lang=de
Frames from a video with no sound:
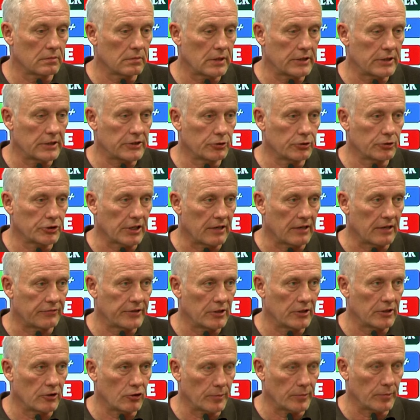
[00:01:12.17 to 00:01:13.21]
es zu
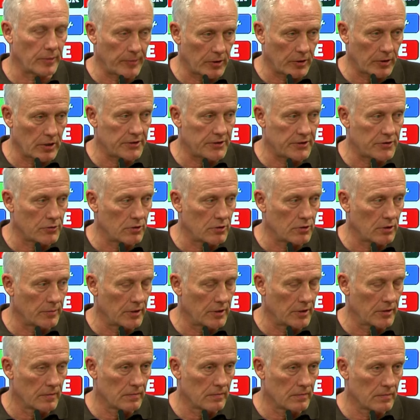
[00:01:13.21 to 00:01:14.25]
schaffen, in den Europapokal zu
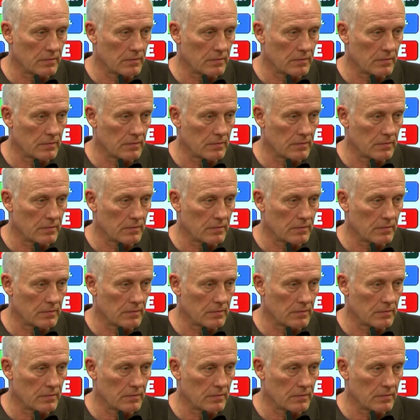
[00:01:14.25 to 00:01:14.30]
kommen.